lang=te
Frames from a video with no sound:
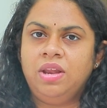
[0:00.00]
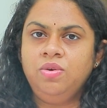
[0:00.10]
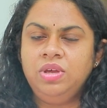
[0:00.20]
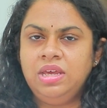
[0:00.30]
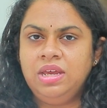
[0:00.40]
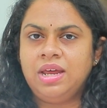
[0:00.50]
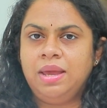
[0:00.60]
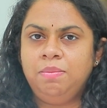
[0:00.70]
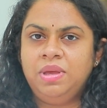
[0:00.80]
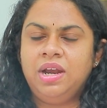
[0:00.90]
వాళ్ళు ఈ
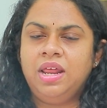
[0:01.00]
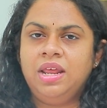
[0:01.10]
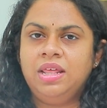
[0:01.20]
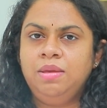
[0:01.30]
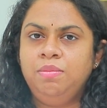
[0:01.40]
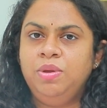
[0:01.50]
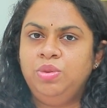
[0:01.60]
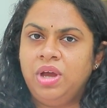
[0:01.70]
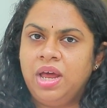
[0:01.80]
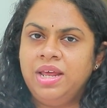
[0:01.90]
టైం పీరియడ్ అనేది
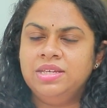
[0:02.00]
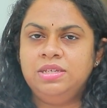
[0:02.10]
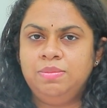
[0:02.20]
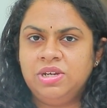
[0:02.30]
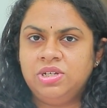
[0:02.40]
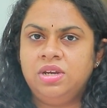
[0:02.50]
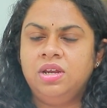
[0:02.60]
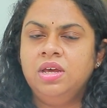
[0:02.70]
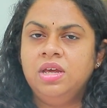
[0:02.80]
ముందుగానే ఎస్టిమేషన్